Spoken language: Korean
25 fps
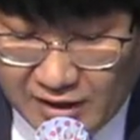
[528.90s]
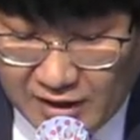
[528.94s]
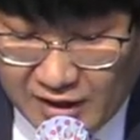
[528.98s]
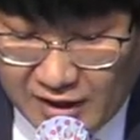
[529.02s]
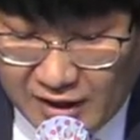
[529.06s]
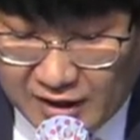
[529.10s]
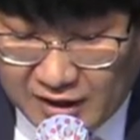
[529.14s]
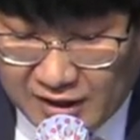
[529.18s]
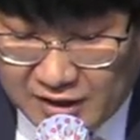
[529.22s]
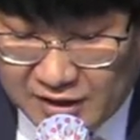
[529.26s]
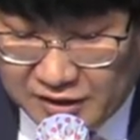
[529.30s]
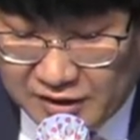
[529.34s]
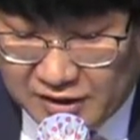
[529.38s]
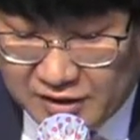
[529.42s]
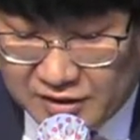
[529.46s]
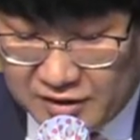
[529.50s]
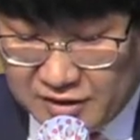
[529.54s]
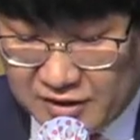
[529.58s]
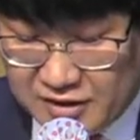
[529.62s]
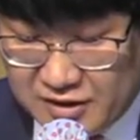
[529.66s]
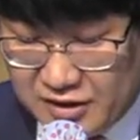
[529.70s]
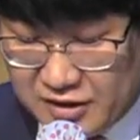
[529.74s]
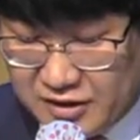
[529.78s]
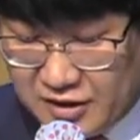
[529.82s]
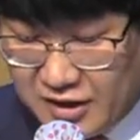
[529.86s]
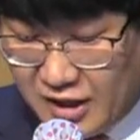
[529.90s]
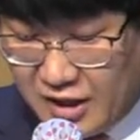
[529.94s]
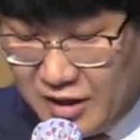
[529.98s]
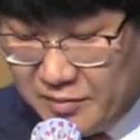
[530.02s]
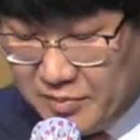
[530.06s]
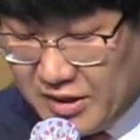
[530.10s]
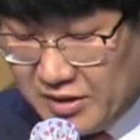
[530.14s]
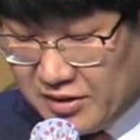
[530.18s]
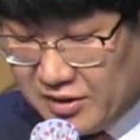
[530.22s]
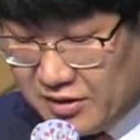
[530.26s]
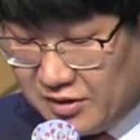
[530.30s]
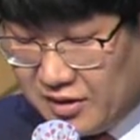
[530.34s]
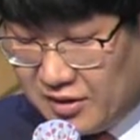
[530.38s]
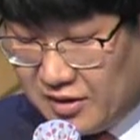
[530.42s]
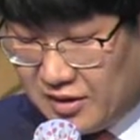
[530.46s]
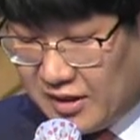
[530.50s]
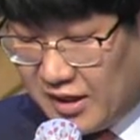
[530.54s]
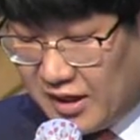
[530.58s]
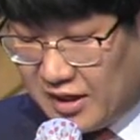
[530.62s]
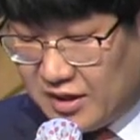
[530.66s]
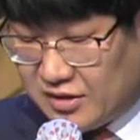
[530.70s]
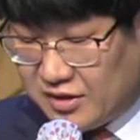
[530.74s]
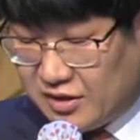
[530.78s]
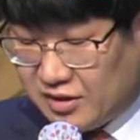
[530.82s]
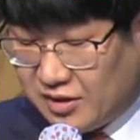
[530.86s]
하나님께서는 이스라엘 백성들을
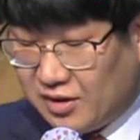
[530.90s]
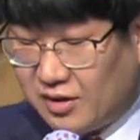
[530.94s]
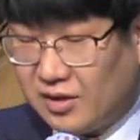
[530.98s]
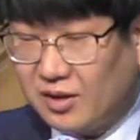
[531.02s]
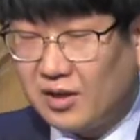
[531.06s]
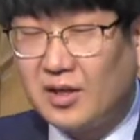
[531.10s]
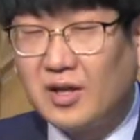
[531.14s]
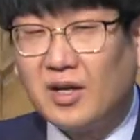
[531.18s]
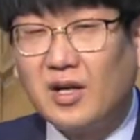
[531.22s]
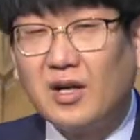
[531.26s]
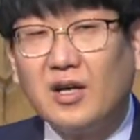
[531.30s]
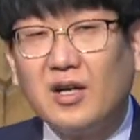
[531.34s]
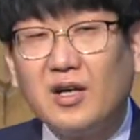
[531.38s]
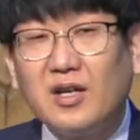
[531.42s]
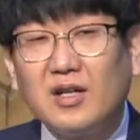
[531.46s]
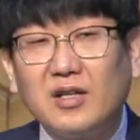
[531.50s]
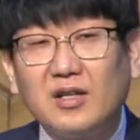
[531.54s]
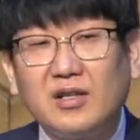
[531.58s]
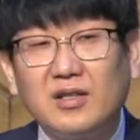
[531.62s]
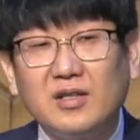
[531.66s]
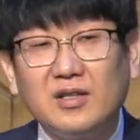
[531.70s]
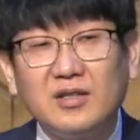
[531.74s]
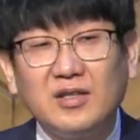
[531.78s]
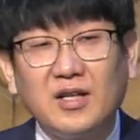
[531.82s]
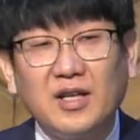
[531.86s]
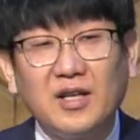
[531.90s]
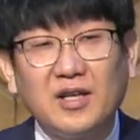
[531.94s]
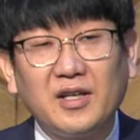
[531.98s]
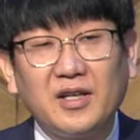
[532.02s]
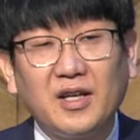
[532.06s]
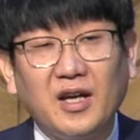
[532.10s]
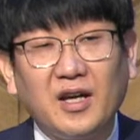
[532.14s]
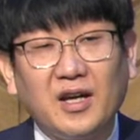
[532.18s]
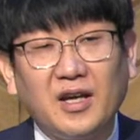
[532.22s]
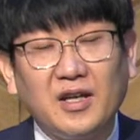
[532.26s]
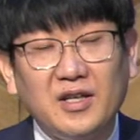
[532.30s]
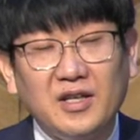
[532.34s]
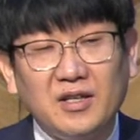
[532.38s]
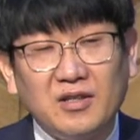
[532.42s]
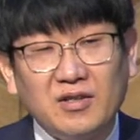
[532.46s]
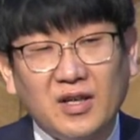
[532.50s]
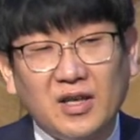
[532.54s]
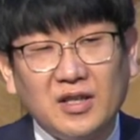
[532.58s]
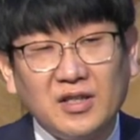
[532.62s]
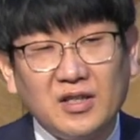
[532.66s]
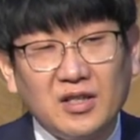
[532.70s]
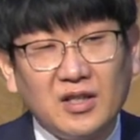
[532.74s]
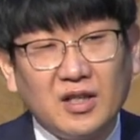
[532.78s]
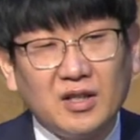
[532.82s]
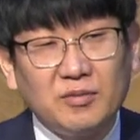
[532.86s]
가르쳐 그들에게 이러한
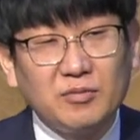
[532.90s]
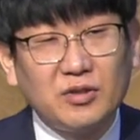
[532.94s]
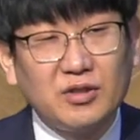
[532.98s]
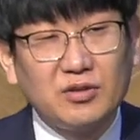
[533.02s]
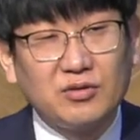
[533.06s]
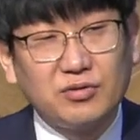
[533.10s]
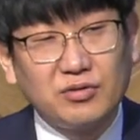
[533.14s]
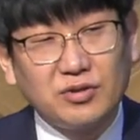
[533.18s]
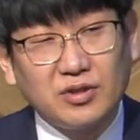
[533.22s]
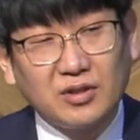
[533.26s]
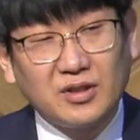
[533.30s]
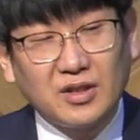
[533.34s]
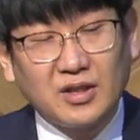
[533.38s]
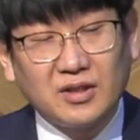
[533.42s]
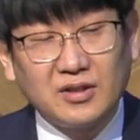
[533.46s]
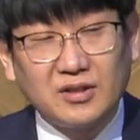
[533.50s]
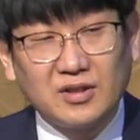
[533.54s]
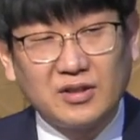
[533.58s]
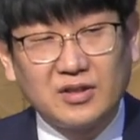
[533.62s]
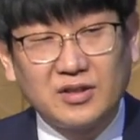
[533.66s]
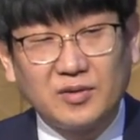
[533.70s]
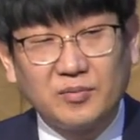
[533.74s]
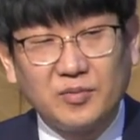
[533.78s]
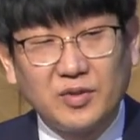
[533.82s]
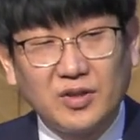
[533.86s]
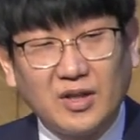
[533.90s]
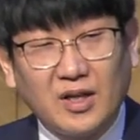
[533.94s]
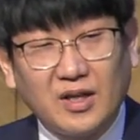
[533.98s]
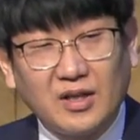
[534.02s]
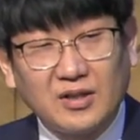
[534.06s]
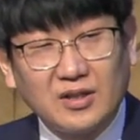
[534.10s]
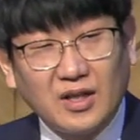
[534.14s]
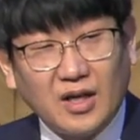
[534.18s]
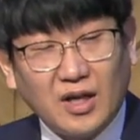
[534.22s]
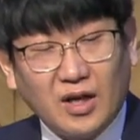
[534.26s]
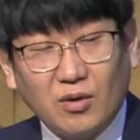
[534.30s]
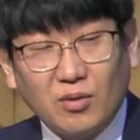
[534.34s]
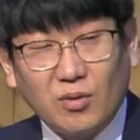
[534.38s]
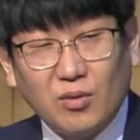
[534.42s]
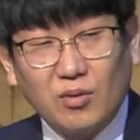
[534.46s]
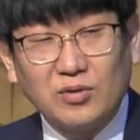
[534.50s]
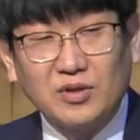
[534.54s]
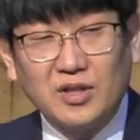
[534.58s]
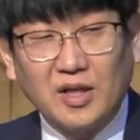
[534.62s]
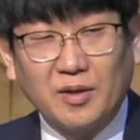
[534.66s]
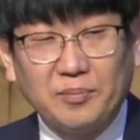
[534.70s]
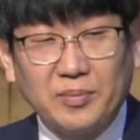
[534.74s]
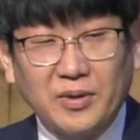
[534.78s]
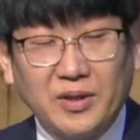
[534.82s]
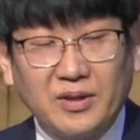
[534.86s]
이름을 주셨다는 것입니다.
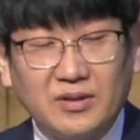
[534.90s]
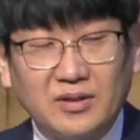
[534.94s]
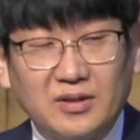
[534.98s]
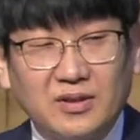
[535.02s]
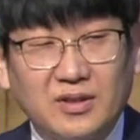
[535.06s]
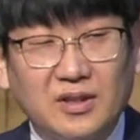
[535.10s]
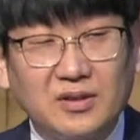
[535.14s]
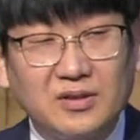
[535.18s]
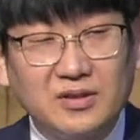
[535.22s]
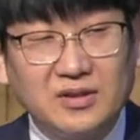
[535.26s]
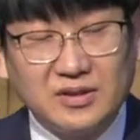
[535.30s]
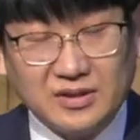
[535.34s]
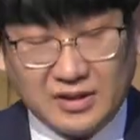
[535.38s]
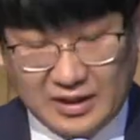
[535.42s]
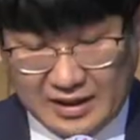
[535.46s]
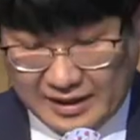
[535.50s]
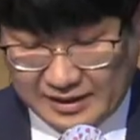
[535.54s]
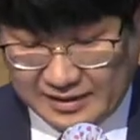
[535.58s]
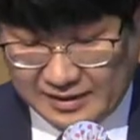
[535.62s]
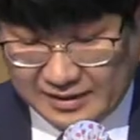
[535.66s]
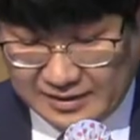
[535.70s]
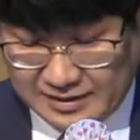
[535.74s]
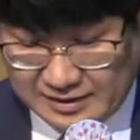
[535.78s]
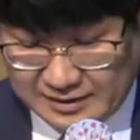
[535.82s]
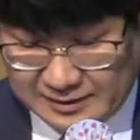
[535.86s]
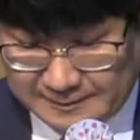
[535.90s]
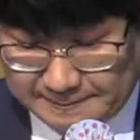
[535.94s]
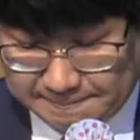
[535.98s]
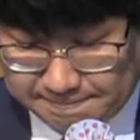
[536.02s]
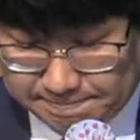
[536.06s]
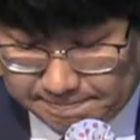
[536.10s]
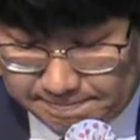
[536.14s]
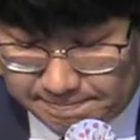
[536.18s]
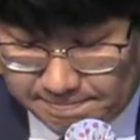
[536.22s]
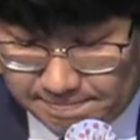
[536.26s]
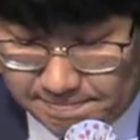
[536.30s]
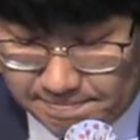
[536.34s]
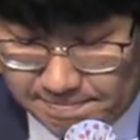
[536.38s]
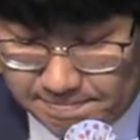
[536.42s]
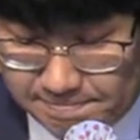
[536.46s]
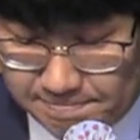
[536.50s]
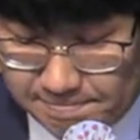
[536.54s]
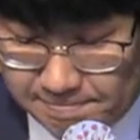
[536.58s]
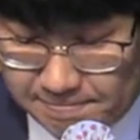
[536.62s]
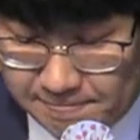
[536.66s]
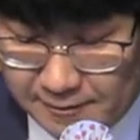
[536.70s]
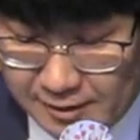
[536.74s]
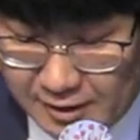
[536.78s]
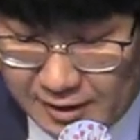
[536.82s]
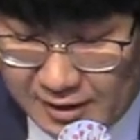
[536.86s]
사로잡혔던 자들.
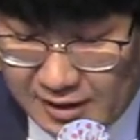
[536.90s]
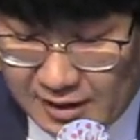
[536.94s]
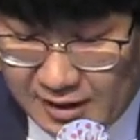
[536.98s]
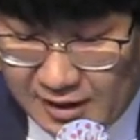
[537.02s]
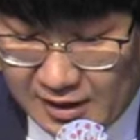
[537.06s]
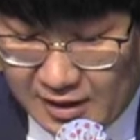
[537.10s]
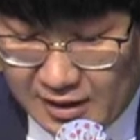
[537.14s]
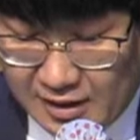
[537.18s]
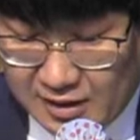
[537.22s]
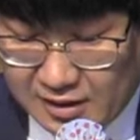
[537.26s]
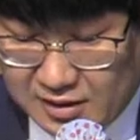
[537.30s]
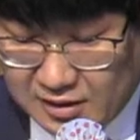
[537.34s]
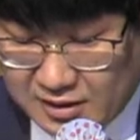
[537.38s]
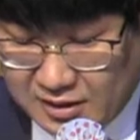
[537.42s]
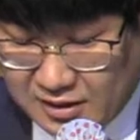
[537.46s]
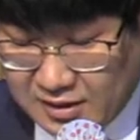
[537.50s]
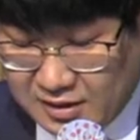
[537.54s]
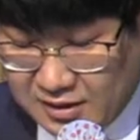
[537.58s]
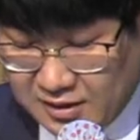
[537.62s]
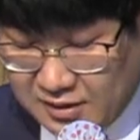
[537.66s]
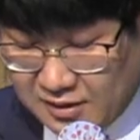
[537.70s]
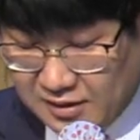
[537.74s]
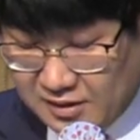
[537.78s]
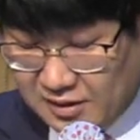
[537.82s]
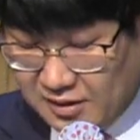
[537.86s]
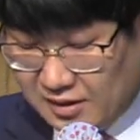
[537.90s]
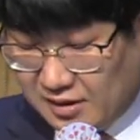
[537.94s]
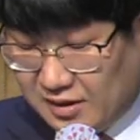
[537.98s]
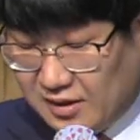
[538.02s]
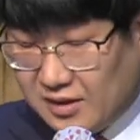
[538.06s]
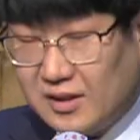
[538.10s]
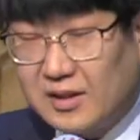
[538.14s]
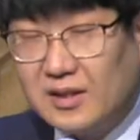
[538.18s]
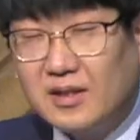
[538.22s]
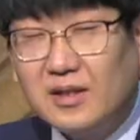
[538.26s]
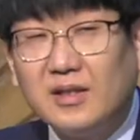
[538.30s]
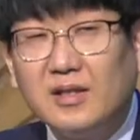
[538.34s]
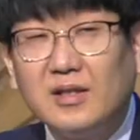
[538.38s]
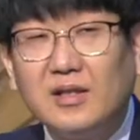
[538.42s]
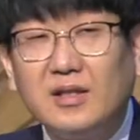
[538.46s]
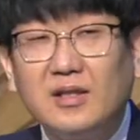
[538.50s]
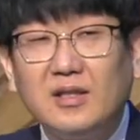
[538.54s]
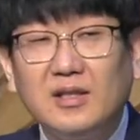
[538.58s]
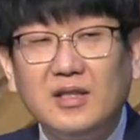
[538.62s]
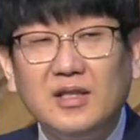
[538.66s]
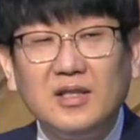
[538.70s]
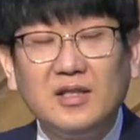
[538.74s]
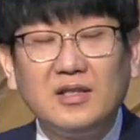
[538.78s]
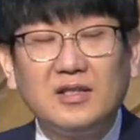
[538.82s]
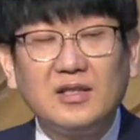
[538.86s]
그들은
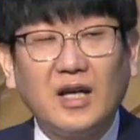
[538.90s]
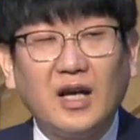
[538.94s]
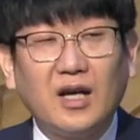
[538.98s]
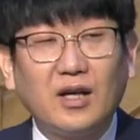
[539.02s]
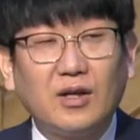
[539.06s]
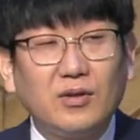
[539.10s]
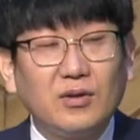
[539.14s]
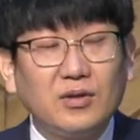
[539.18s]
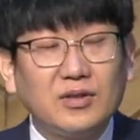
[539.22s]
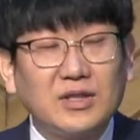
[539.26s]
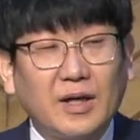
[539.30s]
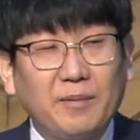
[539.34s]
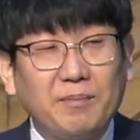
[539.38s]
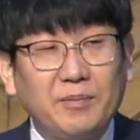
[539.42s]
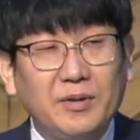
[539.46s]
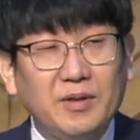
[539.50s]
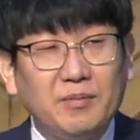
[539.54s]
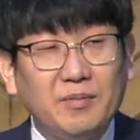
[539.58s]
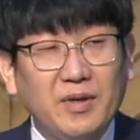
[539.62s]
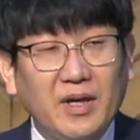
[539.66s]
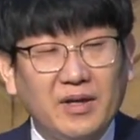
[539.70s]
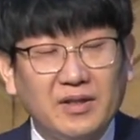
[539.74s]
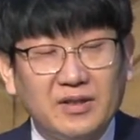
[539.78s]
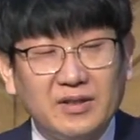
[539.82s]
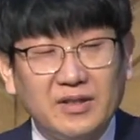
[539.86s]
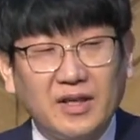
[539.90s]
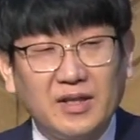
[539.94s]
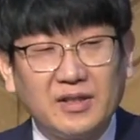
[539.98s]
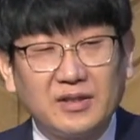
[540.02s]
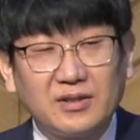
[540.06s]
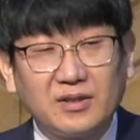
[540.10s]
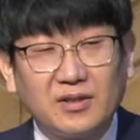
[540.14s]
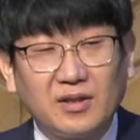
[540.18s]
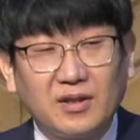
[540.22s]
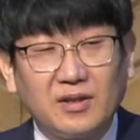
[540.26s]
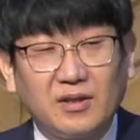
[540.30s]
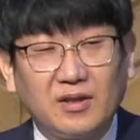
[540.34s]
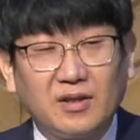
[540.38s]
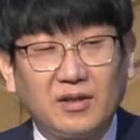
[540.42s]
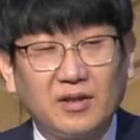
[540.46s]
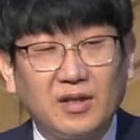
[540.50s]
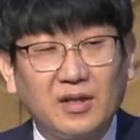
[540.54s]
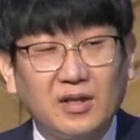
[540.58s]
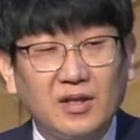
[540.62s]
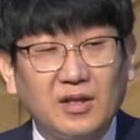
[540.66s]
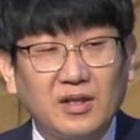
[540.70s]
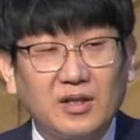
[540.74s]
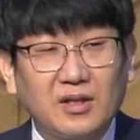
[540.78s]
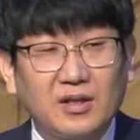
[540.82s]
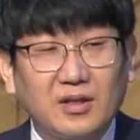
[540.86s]
이 사로잡힘에 의해서
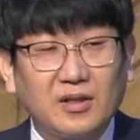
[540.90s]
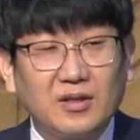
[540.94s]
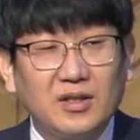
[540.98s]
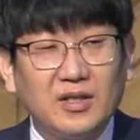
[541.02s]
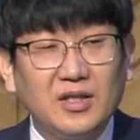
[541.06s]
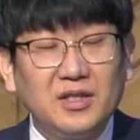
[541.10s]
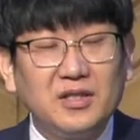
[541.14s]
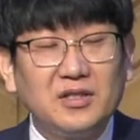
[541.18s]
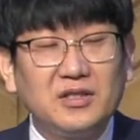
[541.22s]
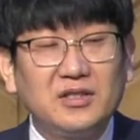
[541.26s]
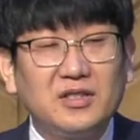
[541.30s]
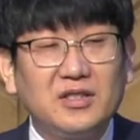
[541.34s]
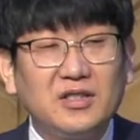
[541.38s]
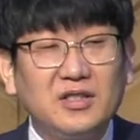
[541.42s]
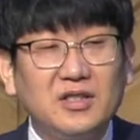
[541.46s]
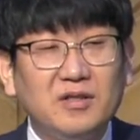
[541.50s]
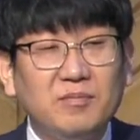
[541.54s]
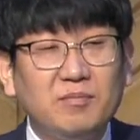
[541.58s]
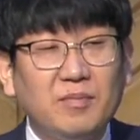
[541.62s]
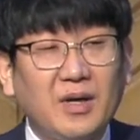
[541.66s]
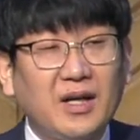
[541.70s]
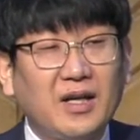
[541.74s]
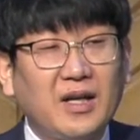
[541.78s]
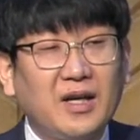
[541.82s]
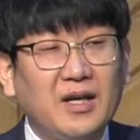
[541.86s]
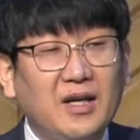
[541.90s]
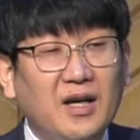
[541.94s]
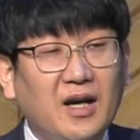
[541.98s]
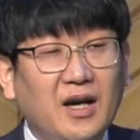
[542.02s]
잊지 말아야